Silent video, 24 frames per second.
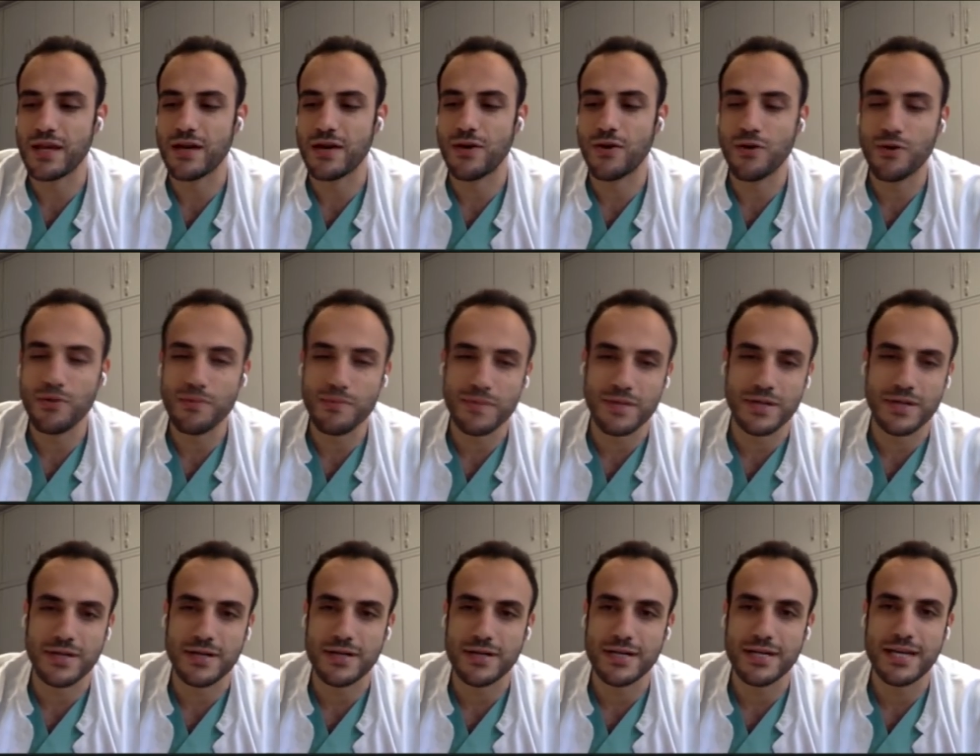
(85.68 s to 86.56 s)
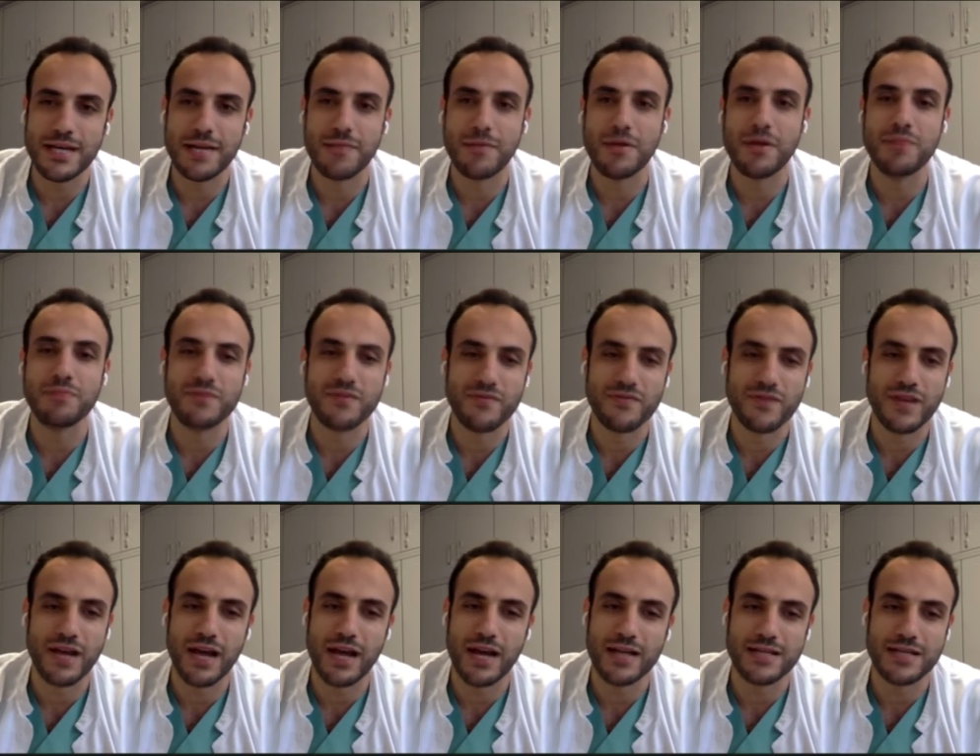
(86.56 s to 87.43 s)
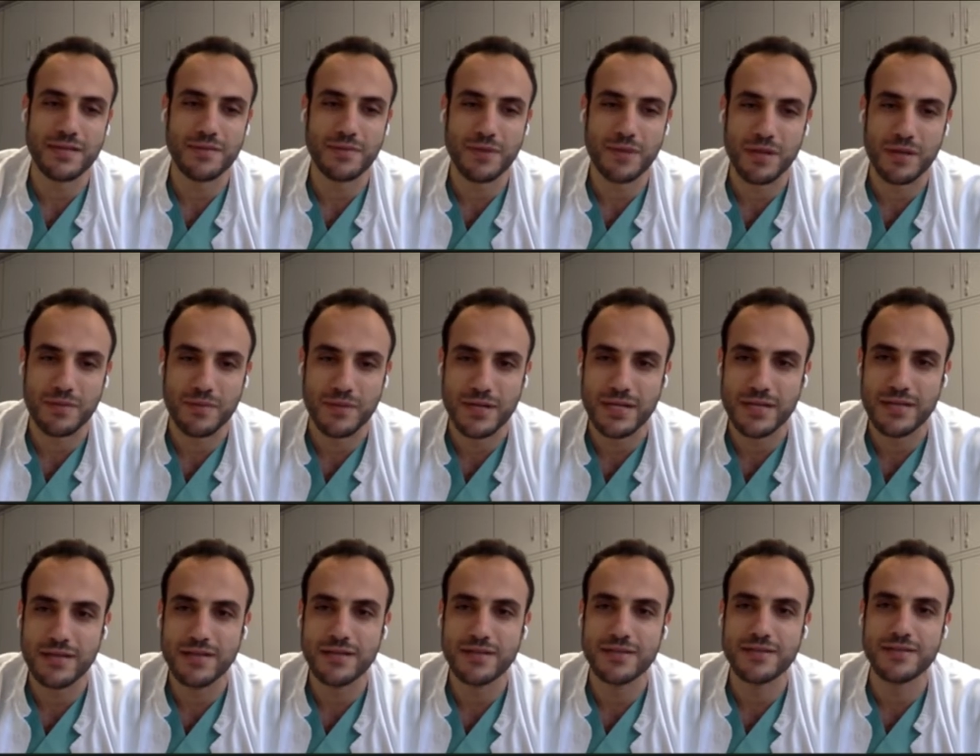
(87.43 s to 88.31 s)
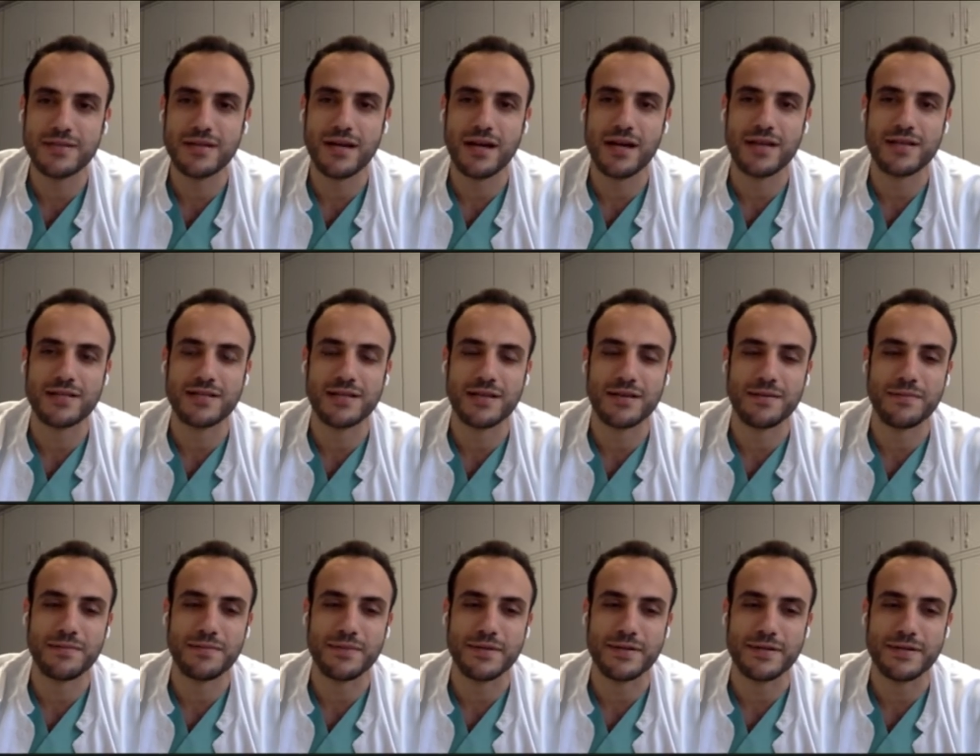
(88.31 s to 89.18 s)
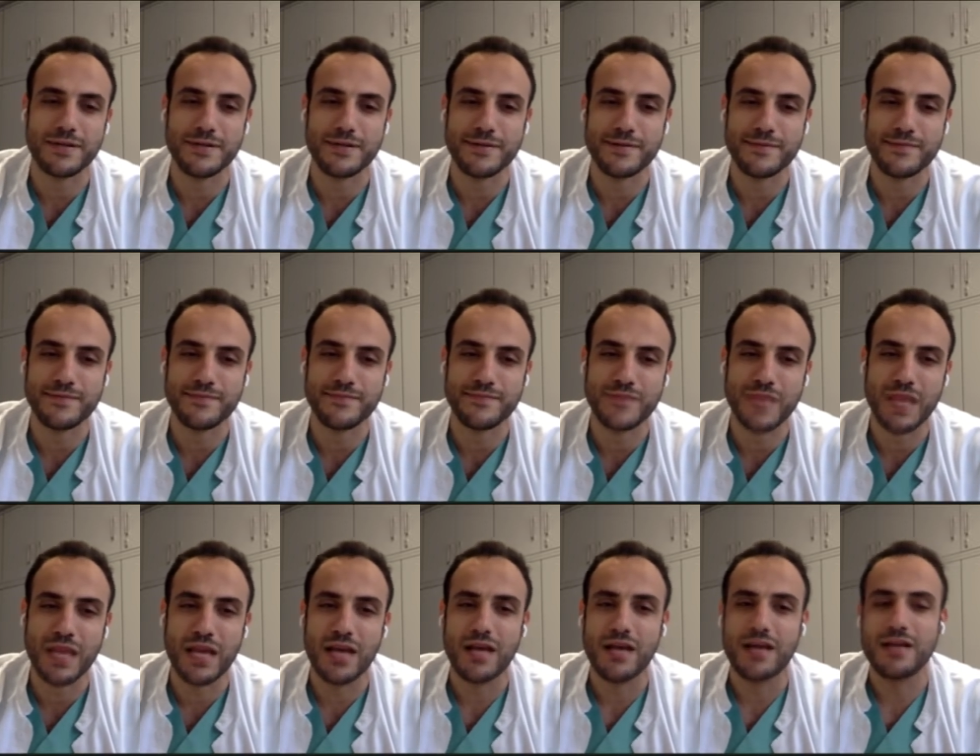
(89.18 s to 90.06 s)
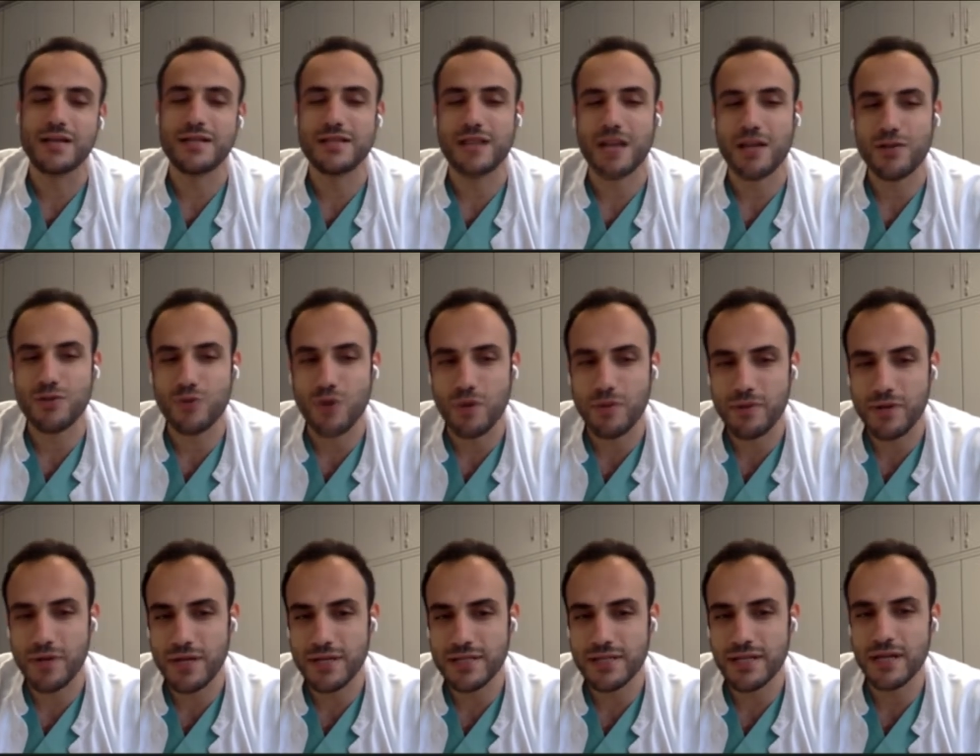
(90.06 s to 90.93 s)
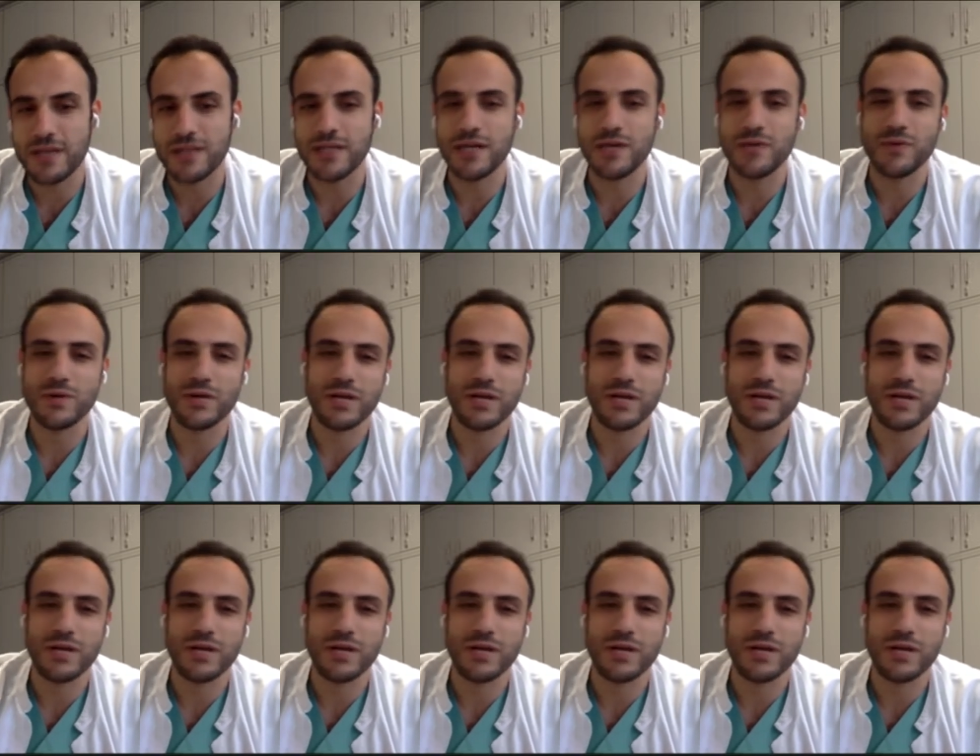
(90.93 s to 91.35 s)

هون بقى كمان بتفرق حسب كل مريض حسب اذا عنده امراض تانية